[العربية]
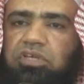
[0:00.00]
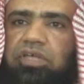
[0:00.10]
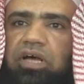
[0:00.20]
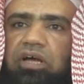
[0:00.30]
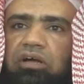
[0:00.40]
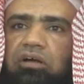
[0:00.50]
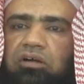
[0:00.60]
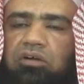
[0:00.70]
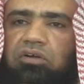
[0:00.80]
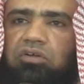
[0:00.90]
إذا
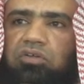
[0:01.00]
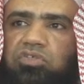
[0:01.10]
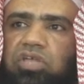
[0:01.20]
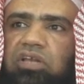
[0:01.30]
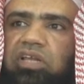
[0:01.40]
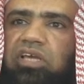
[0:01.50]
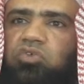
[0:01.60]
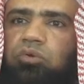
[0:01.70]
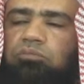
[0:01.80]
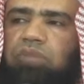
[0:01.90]

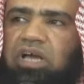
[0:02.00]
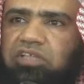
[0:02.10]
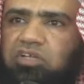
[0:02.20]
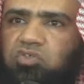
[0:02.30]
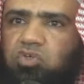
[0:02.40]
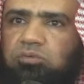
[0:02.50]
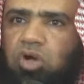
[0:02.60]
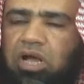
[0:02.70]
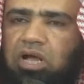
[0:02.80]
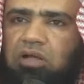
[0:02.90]
صليتم بعد
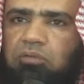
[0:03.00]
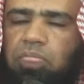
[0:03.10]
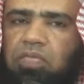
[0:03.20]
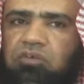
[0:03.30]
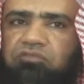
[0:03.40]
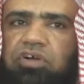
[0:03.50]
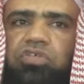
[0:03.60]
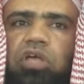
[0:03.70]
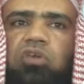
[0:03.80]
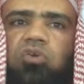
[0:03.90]
الجمعة
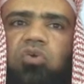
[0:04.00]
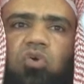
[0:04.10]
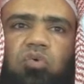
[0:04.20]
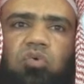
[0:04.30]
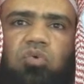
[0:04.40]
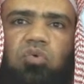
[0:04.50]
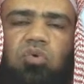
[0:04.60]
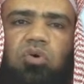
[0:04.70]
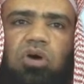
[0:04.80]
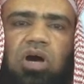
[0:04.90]
فصلوا
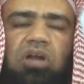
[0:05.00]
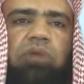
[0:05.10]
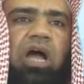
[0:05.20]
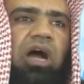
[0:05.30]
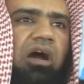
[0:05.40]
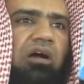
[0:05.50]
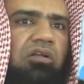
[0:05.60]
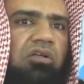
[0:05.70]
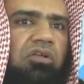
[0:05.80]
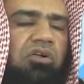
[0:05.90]
أربعة
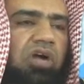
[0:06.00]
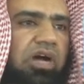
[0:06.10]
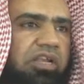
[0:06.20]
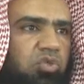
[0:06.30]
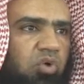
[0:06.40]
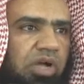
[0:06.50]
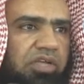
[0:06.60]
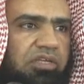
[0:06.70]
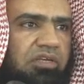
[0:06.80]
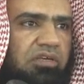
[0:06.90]
قال
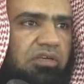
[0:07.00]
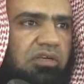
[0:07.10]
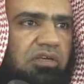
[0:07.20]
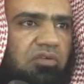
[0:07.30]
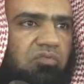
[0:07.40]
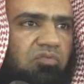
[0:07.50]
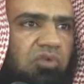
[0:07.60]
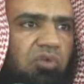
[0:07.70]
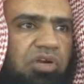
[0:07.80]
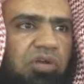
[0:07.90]
سهيل
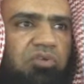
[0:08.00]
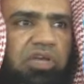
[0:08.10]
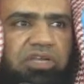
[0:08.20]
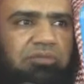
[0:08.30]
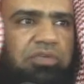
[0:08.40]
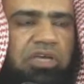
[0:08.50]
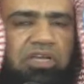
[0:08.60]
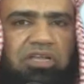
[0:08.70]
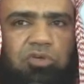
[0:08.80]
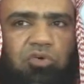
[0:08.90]
وهو الراوي عن أبيه
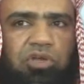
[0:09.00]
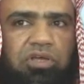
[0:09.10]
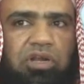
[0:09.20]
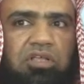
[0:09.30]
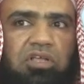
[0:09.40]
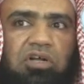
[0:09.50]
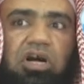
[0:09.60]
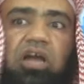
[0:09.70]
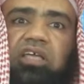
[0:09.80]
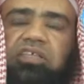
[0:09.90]
عن أبي هريرة
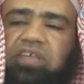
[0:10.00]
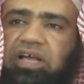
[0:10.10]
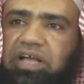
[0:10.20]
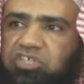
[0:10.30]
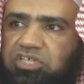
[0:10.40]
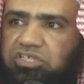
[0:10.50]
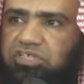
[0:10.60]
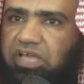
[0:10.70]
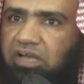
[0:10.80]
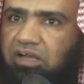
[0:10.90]
قال إذا عجلت